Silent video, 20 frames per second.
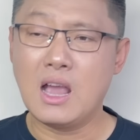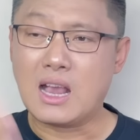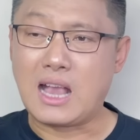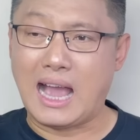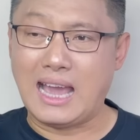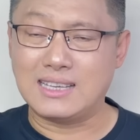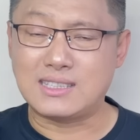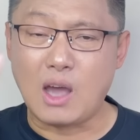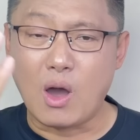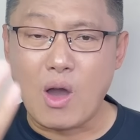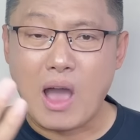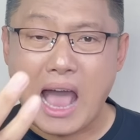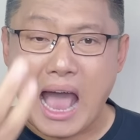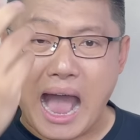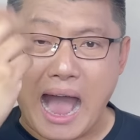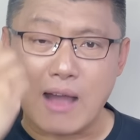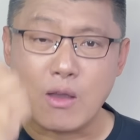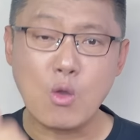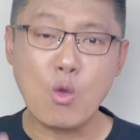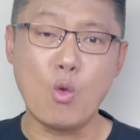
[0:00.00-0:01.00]
改造
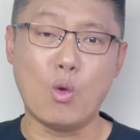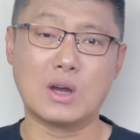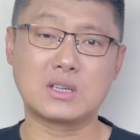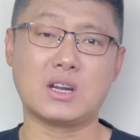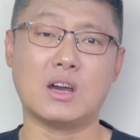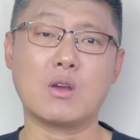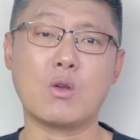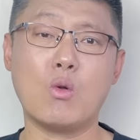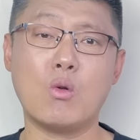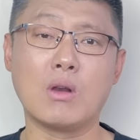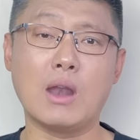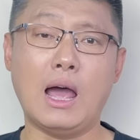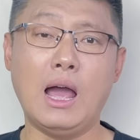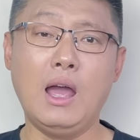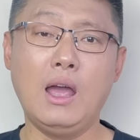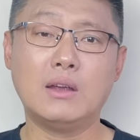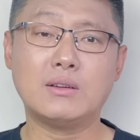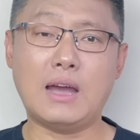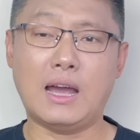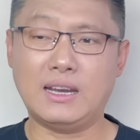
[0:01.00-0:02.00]
韩国成功了，
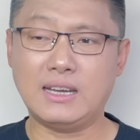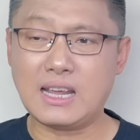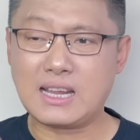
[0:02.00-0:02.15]
是吧？